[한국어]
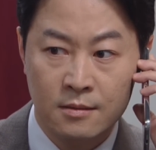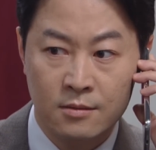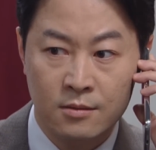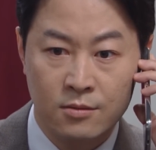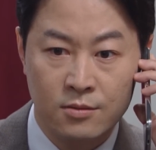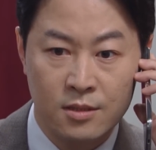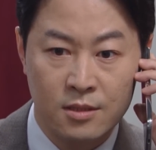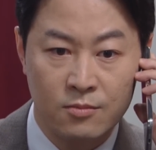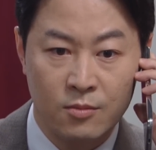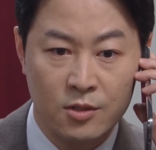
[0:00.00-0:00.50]

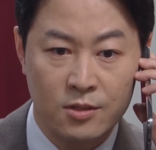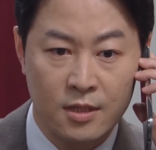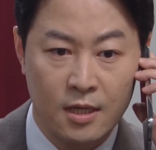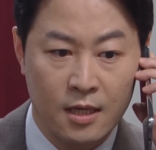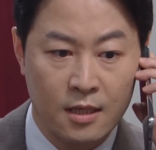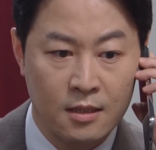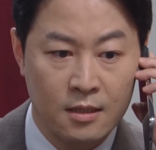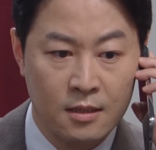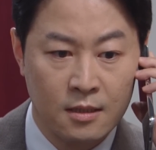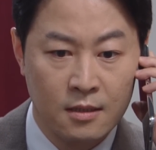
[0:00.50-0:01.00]
너 지금
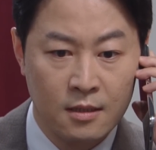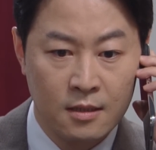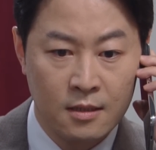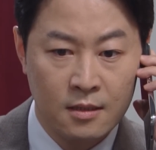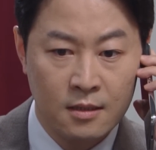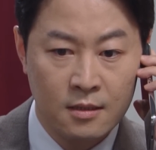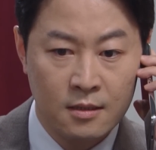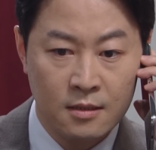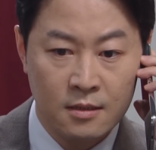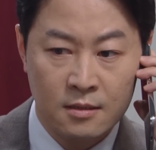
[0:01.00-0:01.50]
어디야?
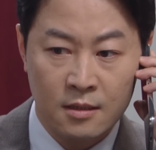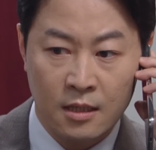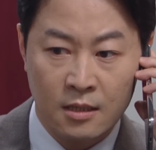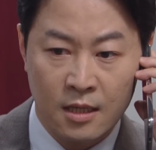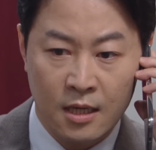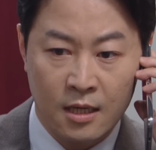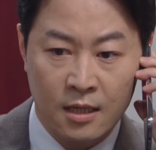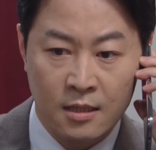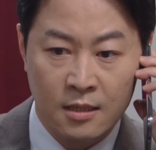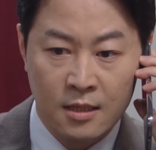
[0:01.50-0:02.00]

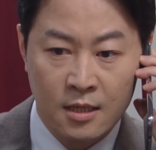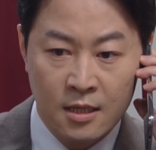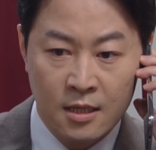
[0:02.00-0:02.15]
다은아,